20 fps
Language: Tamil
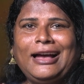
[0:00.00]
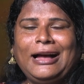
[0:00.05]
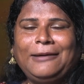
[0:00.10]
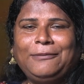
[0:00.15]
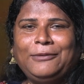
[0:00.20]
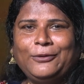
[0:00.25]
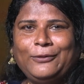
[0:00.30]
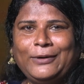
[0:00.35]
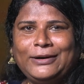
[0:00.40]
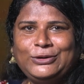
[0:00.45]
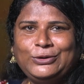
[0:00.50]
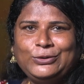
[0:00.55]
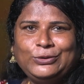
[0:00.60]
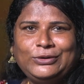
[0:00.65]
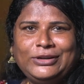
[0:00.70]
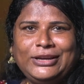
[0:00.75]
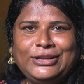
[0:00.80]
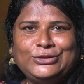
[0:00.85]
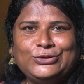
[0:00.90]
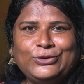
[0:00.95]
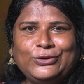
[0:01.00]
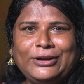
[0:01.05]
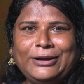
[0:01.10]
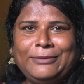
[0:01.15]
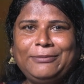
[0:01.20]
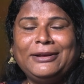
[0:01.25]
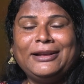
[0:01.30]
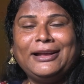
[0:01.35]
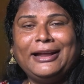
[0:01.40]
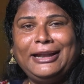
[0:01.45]
அப்போ ஒன் டூ த்ரீன்னு
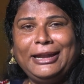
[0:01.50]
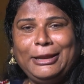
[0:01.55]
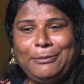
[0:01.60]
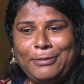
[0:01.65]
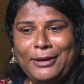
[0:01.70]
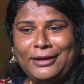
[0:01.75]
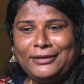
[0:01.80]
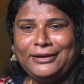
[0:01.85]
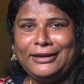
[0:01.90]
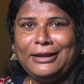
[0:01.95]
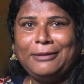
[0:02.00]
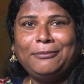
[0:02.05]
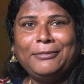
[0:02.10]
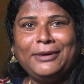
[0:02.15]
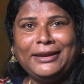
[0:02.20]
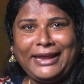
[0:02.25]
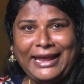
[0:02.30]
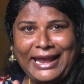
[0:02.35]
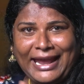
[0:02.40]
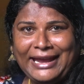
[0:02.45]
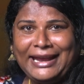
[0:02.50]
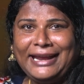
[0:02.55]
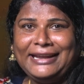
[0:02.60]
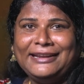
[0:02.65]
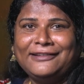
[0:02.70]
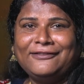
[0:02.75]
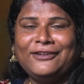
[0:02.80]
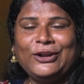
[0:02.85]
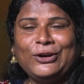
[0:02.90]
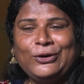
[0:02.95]
சொல்கிறப்ப கண்டிப்பாக அந்த நம்பர்
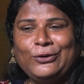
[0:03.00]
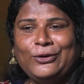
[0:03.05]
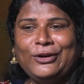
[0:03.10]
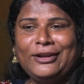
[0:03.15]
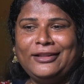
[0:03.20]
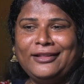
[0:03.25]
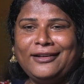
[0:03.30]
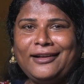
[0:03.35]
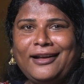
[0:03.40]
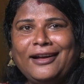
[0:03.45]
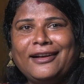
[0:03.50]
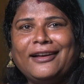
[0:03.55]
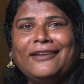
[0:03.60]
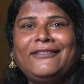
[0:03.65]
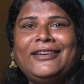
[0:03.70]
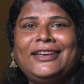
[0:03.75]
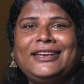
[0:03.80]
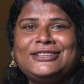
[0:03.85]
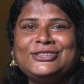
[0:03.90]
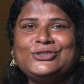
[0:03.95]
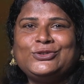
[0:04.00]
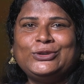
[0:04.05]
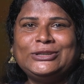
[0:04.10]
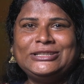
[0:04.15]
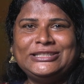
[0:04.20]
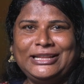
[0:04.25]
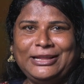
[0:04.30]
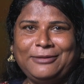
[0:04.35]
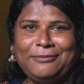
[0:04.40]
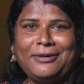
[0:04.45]
என்கிட்ட வரணுன்றதுக்காகவே
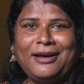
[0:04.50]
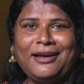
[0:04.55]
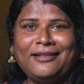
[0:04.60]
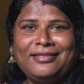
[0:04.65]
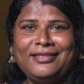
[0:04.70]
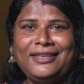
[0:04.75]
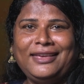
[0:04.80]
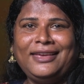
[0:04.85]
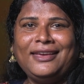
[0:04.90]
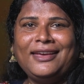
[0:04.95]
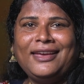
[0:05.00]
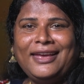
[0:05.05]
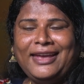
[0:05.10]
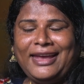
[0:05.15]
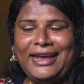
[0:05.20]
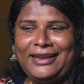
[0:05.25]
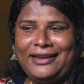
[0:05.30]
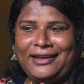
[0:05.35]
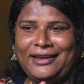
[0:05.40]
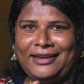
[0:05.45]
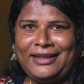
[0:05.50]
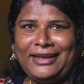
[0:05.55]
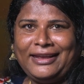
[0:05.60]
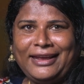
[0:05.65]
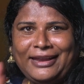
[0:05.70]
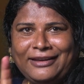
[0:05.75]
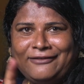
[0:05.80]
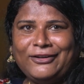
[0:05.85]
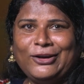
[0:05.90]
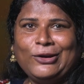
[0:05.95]
ஸ்டூடெண்ட்ஸ் அதை மாற்றி நான்
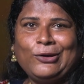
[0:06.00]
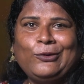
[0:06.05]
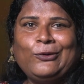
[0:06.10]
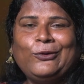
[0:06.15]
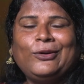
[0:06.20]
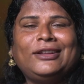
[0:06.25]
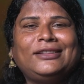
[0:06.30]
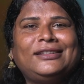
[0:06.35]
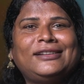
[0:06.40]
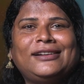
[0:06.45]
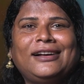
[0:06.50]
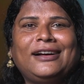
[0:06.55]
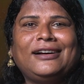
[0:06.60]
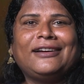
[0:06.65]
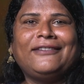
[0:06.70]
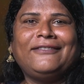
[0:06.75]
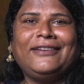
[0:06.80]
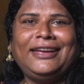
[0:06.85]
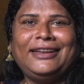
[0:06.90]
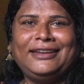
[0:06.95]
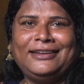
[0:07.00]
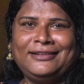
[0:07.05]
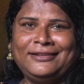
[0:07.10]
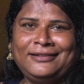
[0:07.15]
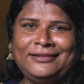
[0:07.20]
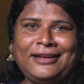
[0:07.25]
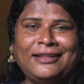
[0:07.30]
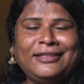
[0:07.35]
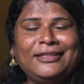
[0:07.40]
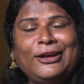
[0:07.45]
நயன் வரணுன்றதுக்காகவே என்னை
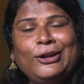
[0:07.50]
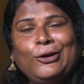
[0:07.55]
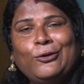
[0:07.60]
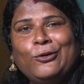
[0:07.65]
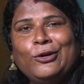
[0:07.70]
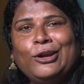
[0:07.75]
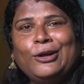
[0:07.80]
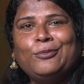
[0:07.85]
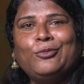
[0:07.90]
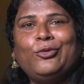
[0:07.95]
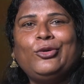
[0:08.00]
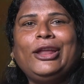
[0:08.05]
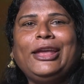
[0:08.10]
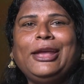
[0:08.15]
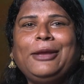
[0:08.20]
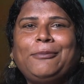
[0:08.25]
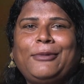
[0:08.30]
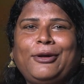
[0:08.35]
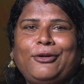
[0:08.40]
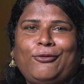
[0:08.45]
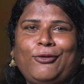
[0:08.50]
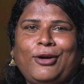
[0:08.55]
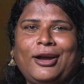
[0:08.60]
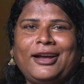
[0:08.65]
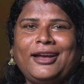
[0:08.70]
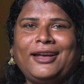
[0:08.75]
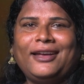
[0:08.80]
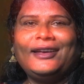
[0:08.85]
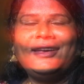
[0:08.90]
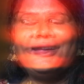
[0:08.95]
அந்த அளவுக்குலாம் புல்லிங்
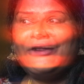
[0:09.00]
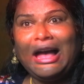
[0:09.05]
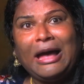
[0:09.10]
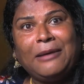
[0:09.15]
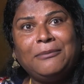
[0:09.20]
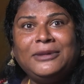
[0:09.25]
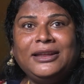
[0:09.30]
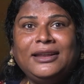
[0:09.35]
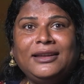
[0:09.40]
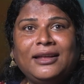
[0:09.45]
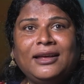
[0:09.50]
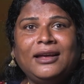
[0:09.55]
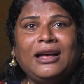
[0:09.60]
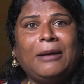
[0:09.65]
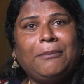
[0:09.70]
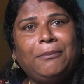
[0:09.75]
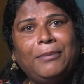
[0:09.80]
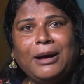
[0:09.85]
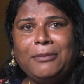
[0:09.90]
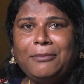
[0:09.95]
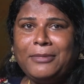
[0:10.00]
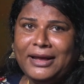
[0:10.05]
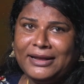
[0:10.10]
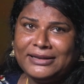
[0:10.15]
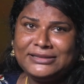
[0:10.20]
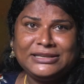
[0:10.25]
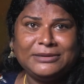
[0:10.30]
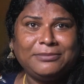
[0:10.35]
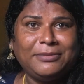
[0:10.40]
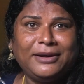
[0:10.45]
பண்ணுவாங்க ஃபேமிலியில் அப்பா அம்மா
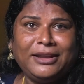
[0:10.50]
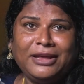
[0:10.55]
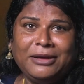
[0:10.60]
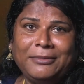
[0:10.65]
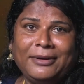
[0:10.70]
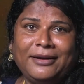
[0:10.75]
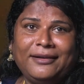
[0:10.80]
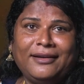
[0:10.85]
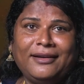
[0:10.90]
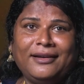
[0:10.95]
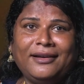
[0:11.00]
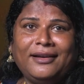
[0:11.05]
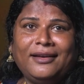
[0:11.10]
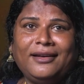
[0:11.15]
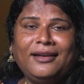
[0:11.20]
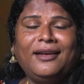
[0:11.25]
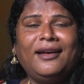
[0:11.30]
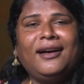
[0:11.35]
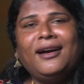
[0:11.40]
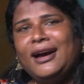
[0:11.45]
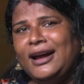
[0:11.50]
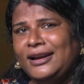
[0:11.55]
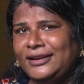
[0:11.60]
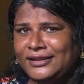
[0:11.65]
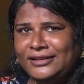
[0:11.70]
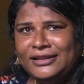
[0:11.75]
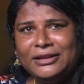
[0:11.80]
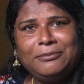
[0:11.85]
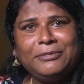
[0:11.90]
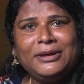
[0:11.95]
அக்செப்ட் பண்ணிக்க மாட்டாங்க
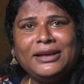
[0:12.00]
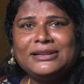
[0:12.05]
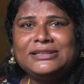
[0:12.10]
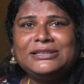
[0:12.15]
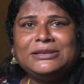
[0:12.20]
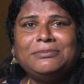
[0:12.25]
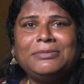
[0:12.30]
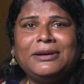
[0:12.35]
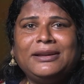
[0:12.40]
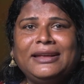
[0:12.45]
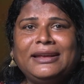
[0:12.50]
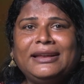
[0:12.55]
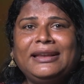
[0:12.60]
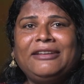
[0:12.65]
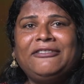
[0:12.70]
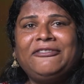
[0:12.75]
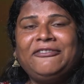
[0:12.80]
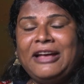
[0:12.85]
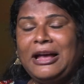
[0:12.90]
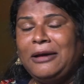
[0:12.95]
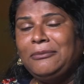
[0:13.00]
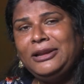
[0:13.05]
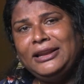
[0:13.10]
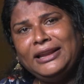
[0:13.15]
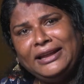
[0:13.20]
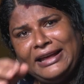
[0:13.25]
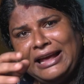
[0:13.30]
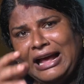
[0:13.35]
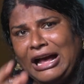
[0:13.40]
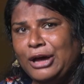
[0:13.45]
அண்ணன் தம்பி அக்செப்ட் பண்ணிக்கல
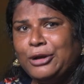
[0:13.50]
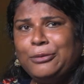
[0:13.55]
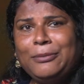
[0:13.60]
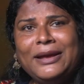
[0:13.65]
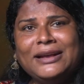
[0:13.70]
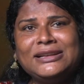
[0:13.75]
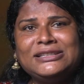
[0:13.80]
ஃபேமிலியில் யாருமே